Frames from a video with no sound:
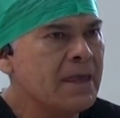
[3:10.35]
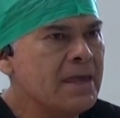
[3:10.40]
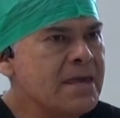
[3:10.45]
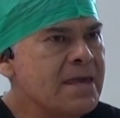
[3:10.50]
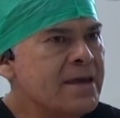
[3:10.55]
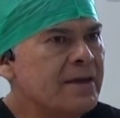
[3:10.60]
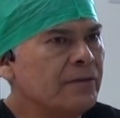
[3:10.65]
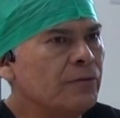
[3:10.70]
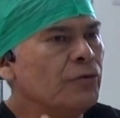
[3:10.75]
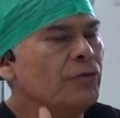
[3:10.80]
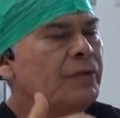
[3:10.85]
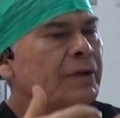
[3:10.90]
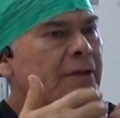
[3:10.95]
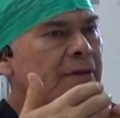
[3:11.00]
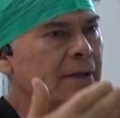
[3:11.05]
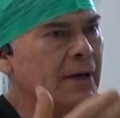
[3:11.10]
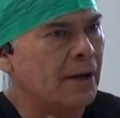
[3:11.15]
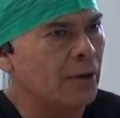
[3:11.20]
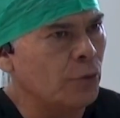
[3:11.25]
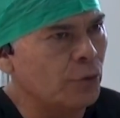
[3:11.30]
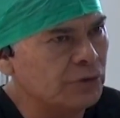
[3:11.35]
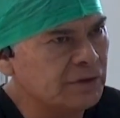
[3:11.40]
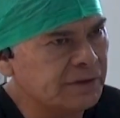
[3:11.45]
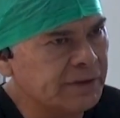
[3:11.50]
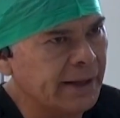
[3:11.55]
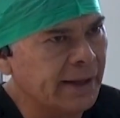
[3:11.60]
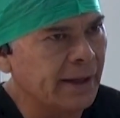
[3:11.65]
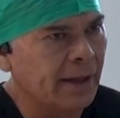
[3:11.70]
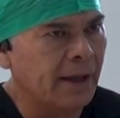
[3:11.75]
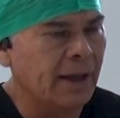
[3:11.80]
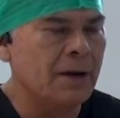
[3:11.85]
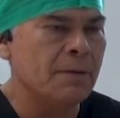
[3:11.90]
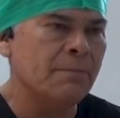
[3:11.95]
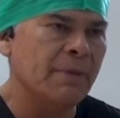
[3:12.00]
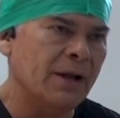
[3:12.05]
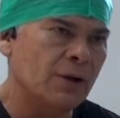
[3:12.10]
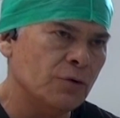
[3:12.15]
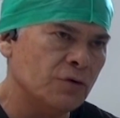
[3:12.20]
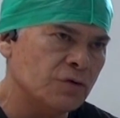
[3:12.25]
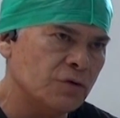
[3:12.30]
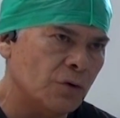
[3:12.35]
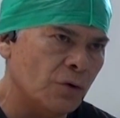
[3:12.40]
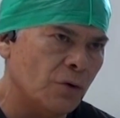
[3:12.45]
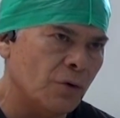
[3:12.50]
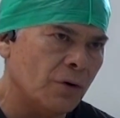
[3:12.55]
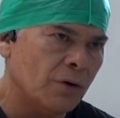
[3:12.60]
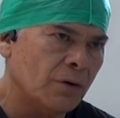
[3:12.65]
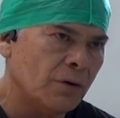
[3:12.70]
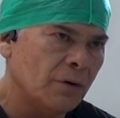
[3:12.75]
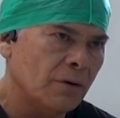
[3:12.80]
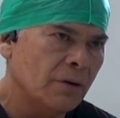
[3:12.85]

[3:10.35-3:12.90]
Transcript: Y eso se traduce en menos dolor,